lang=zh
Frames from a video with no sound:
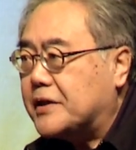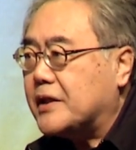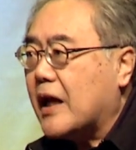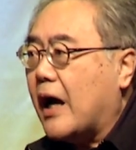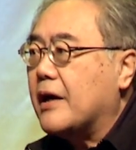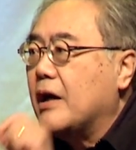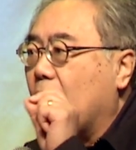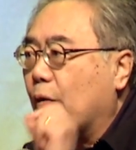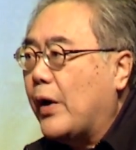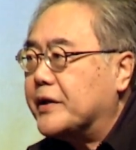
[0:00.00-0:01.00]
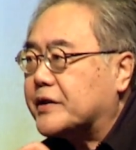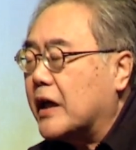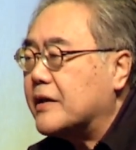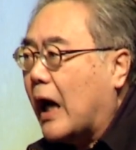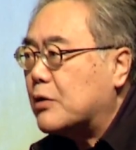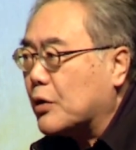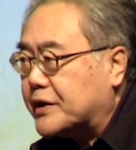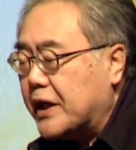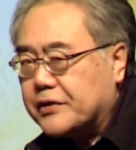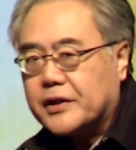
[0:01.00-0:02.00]
起来为神来做
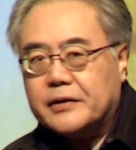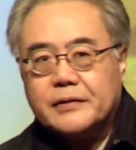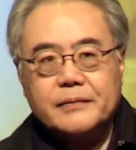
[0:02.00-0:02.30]
见证。